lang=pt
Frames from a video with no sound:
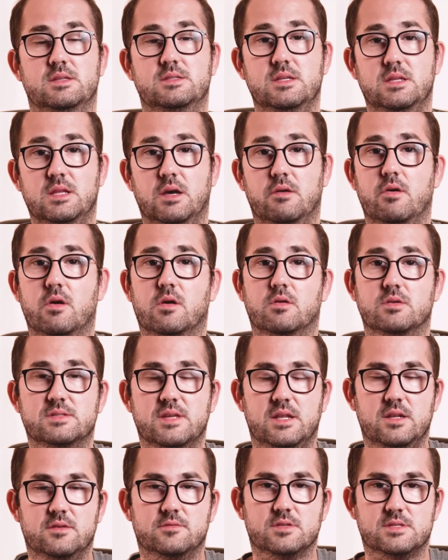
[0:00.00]
Se não, eu
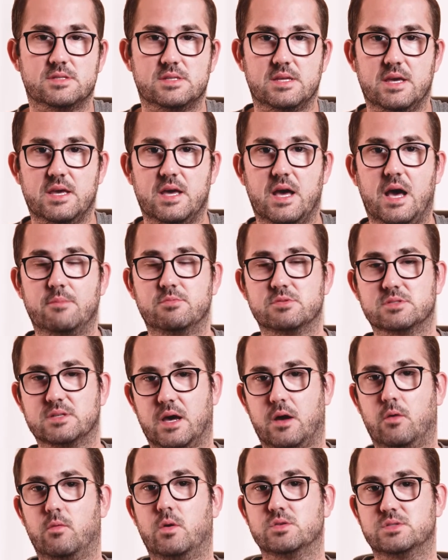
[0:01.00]
aconselho você a
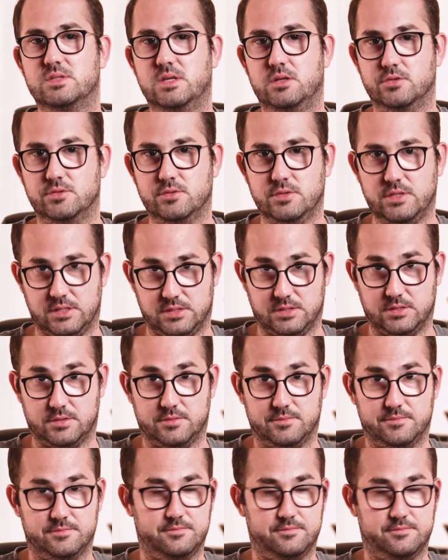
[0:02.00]
buscar um auxílio jurídico.